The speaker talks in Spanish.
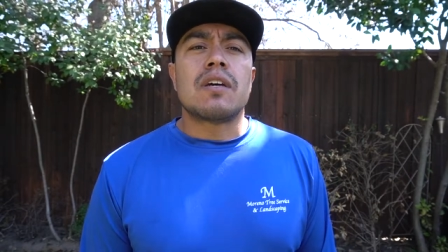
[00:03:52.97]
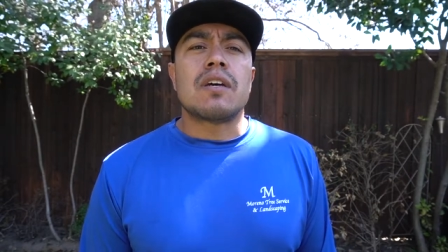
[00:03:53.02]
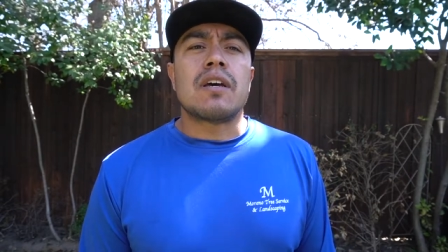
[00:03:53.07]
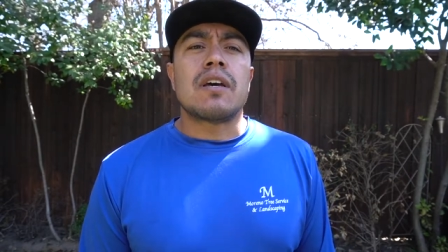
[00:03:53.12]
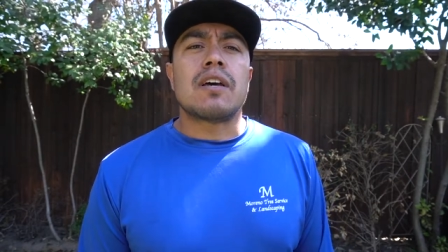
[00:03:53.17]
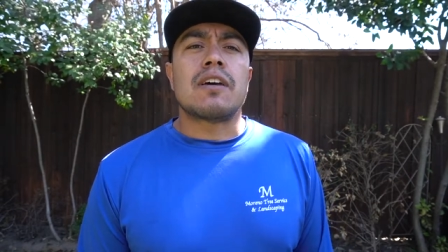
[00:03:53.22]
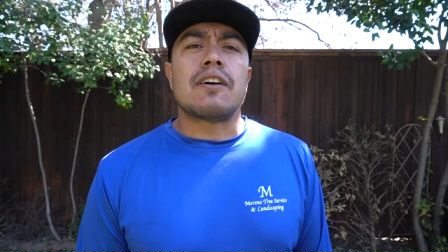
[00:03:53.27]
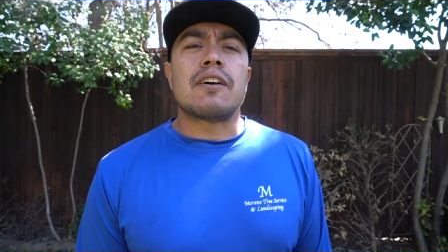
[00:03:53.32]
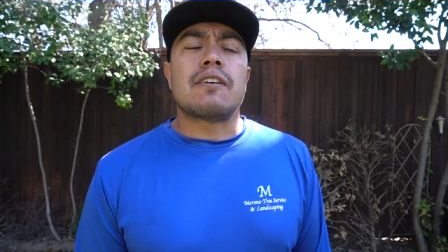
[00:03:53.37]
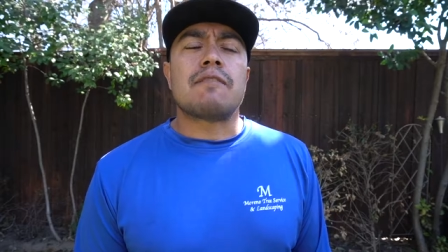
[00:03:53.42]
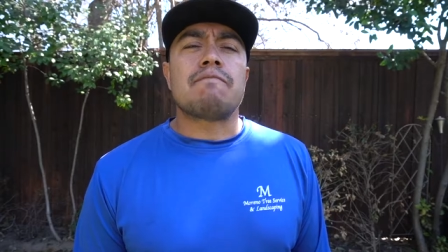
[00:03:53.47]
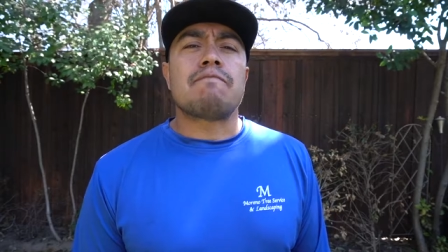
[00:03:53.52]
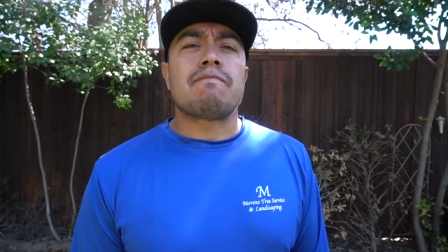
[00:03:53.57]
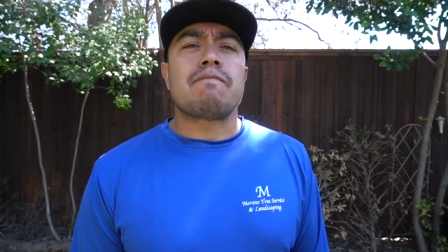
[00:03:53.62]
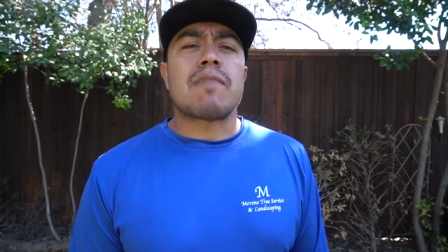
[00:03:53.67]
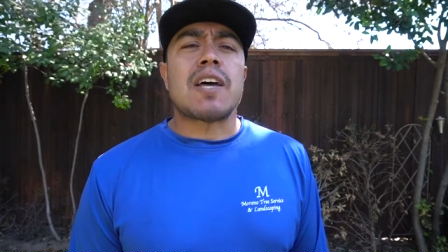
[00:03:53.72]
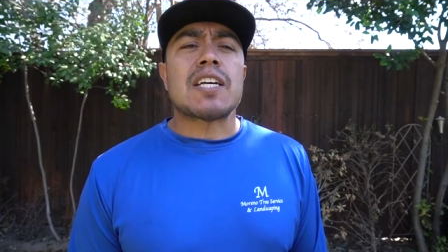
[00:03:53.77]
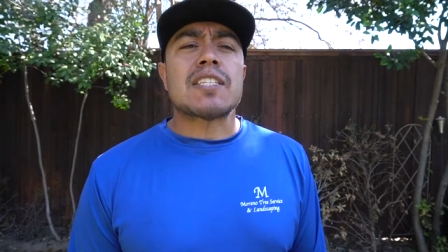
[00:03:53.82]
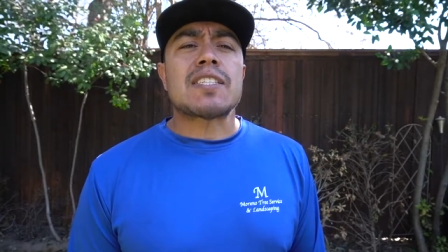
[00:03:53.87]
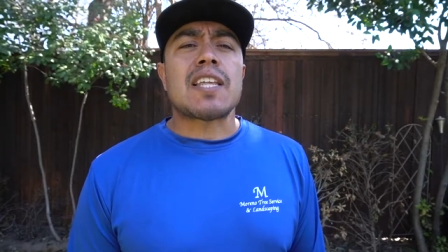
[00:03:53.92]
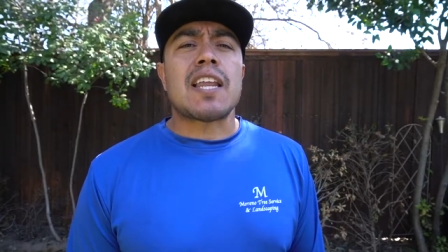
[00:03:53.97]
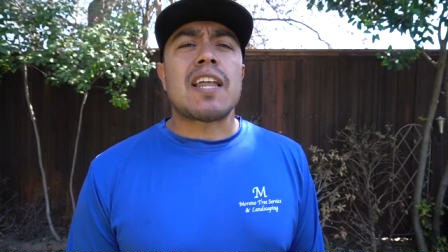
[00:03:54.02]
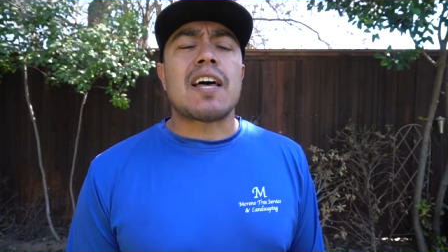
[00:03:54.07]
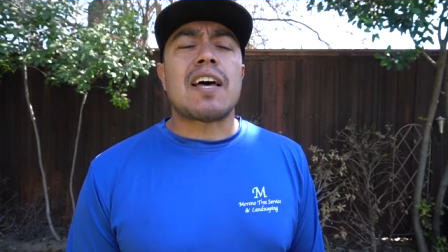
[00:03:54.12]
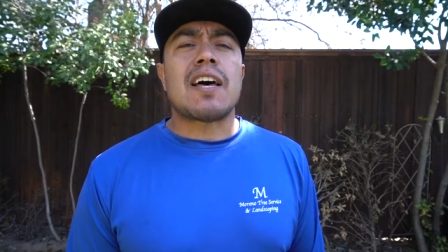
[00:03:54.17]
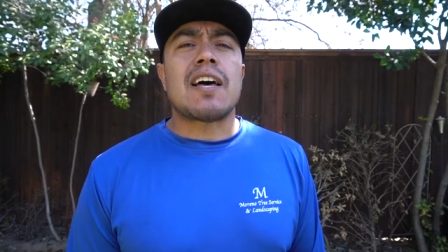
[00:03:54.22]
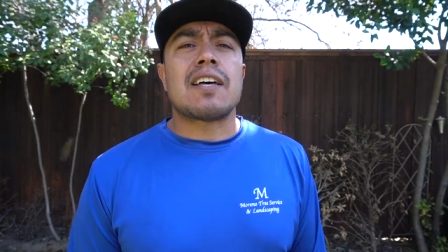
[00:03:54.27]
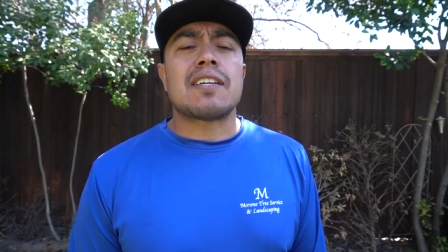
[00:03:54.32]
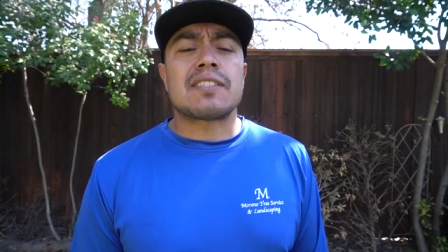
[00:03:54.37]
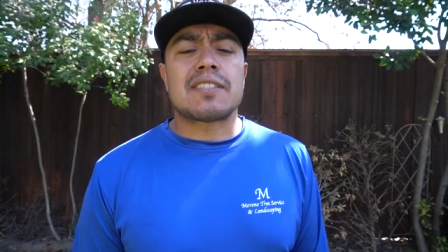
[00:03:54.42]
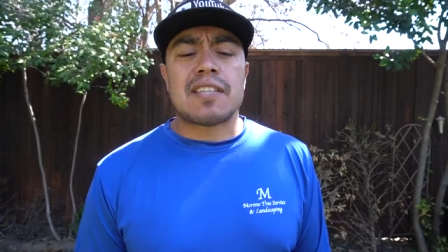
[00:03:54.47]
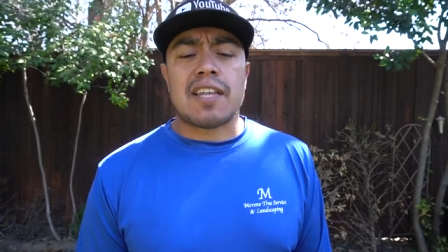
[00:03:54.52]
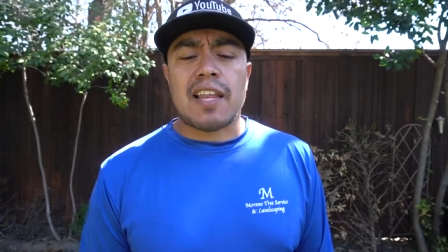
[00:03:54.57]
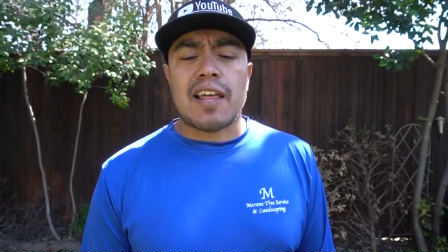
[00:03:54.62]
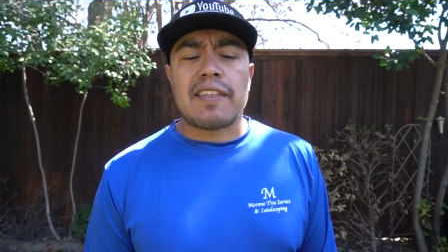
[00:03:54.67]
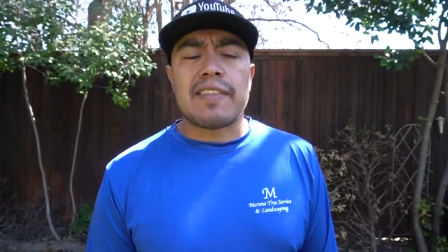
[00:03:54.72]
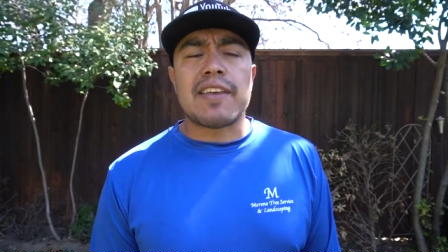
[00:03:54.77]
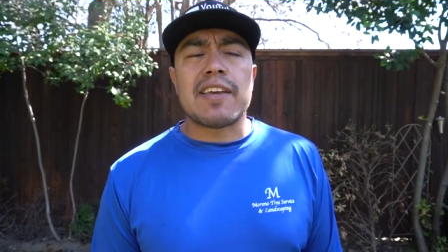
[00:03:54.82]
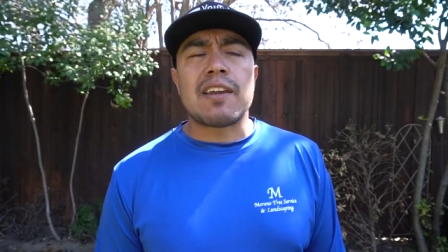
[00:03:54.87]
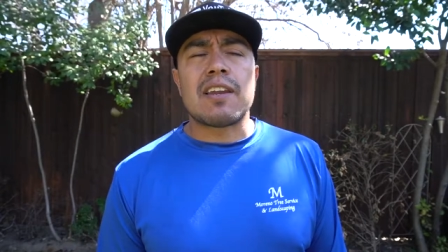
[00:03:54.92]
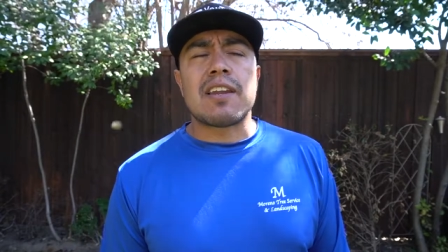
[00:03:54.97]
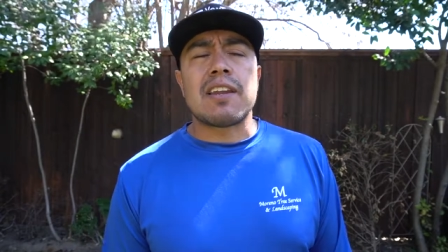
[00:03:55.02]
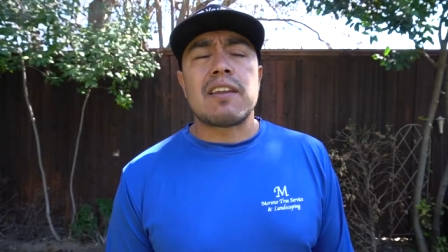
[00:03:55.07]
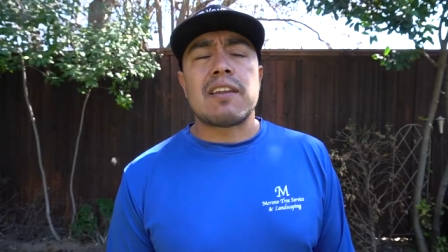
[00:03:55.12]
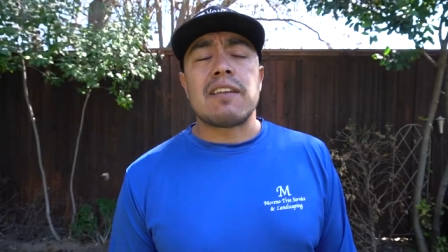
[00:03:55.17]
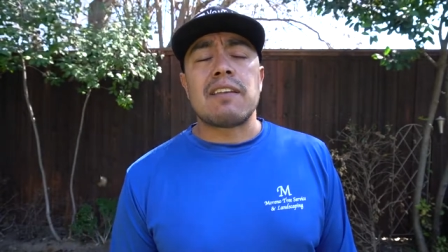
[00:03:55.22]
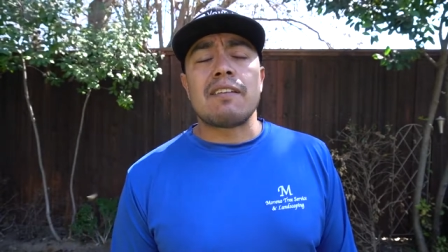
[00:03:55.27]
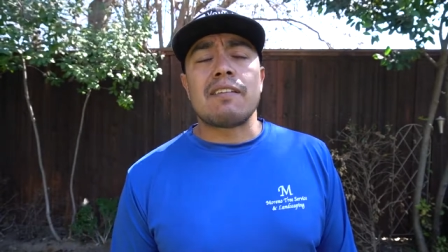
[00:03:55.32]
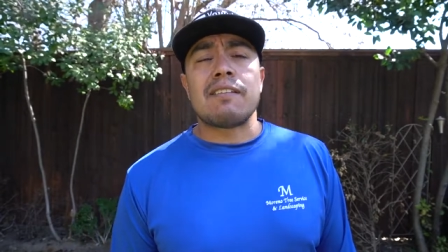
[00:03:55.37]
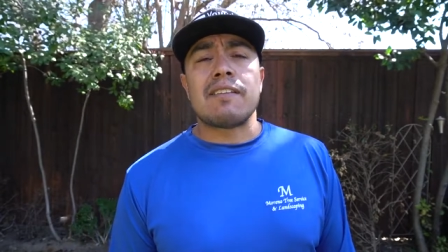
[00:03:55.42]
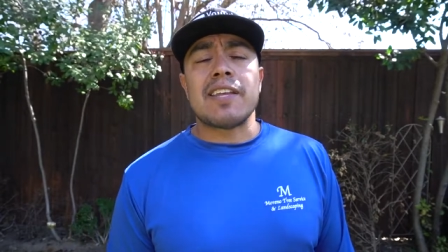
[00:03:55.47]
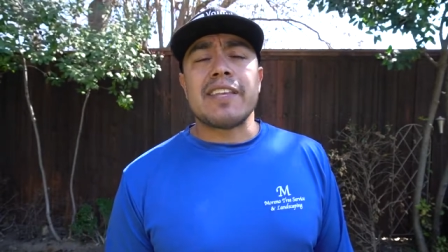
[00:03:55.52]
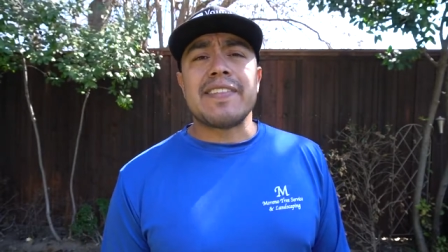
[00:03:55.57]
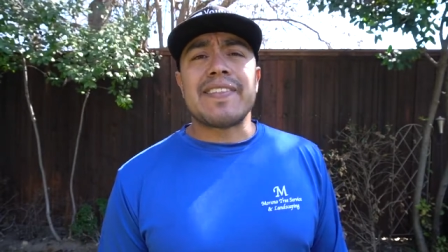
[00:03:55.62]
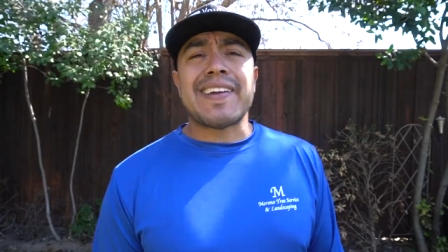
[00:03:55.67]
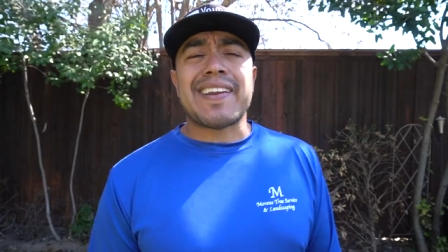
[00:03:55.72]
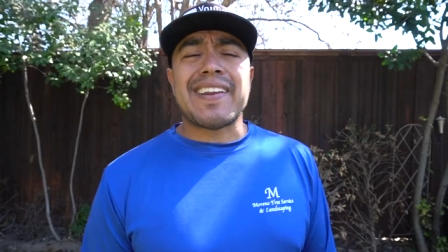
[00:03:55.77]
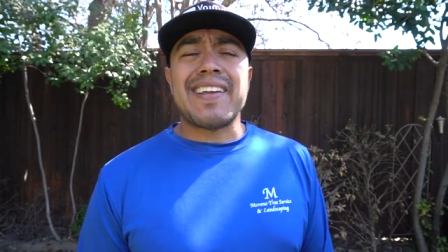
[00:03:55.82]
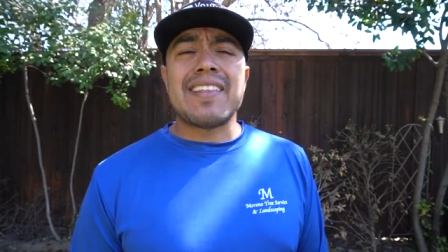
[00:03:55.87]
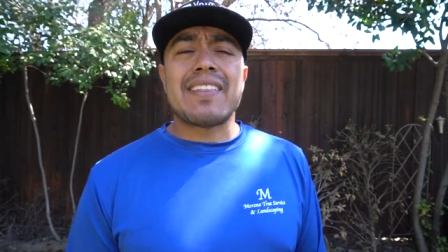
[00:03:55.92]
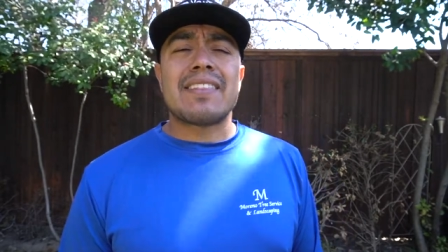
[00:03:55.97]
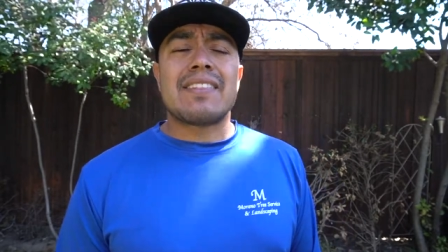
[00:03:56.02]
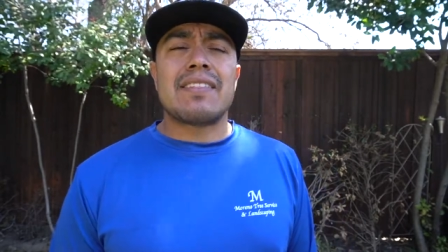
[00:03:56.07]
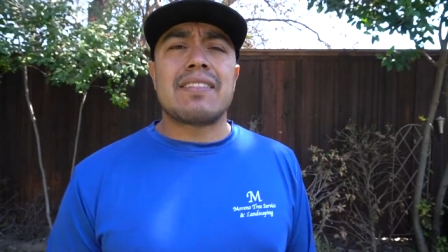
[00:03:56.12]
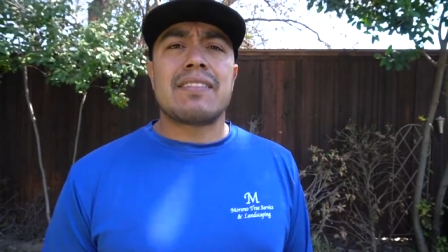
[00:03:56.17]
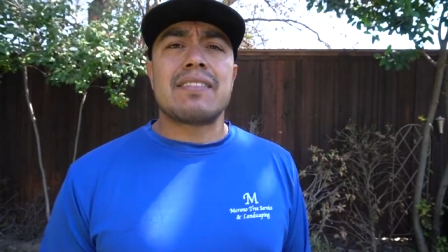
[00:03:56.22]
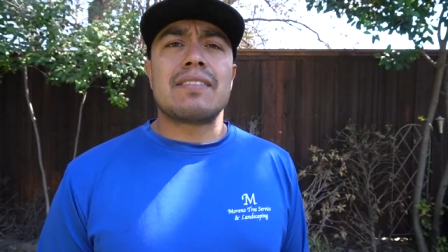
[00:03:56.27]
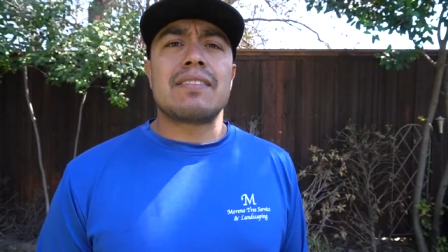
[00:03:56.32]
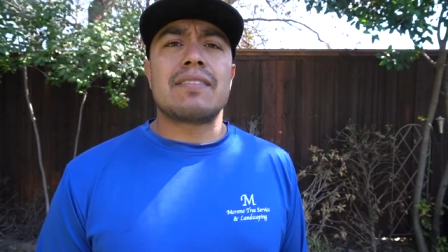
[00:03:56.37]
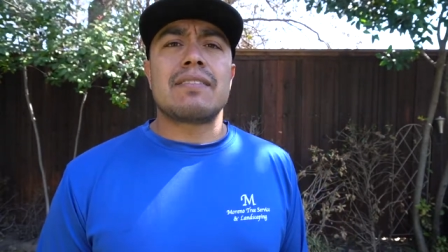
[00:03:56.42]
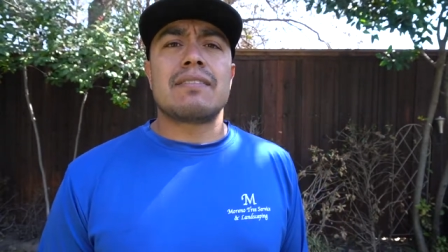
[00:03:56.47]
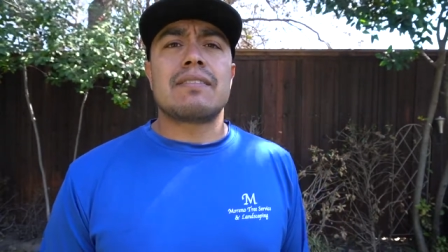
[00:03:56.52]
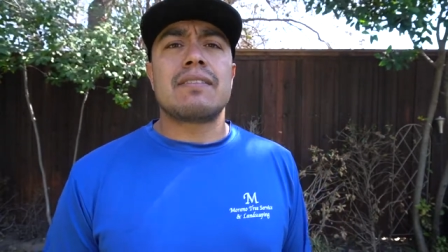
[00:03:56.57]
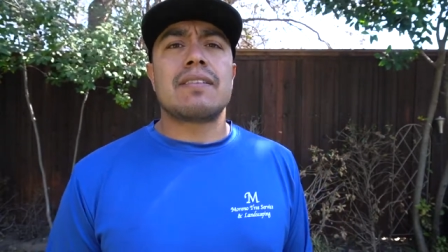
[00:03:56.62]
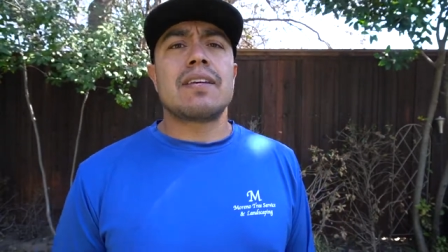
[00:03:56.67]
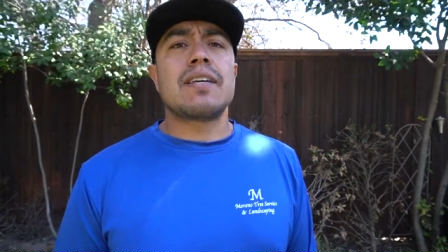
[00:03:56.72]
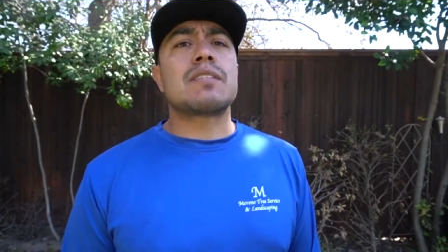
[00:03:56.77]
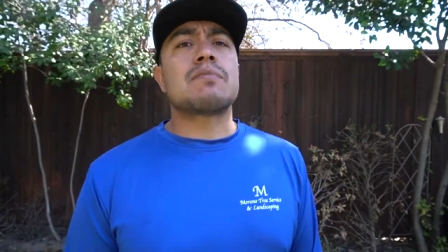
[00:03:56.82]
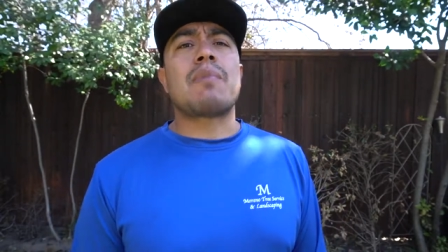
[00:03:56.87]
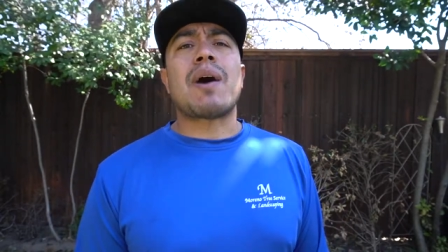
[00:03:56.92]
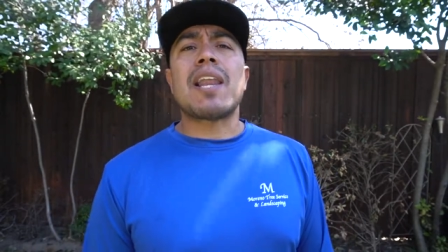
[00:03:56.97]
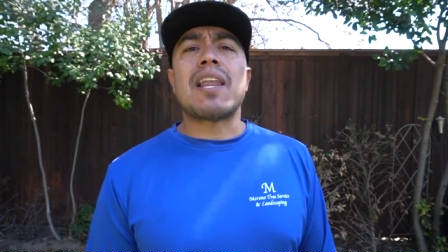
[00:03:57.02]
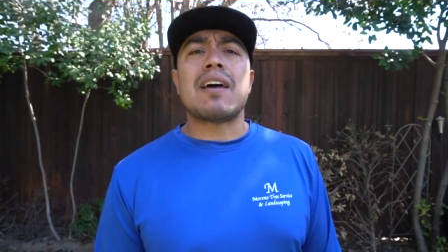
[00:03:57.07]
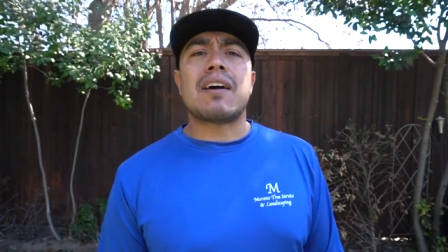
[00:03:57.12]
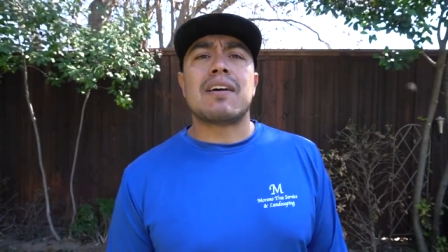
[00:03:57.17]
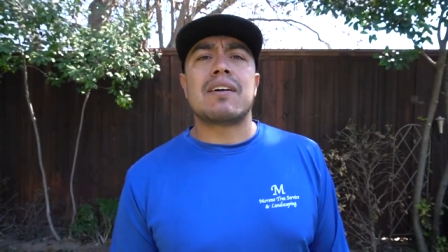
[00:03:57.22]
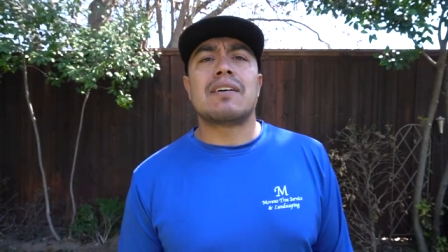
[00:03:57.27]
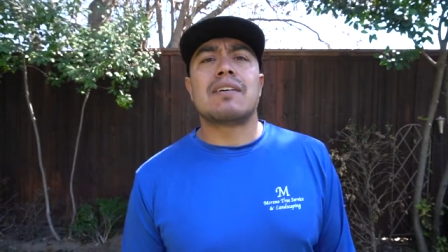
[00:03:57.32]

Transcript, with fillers: Ehm, hasta, la, hasta la del internet es mala.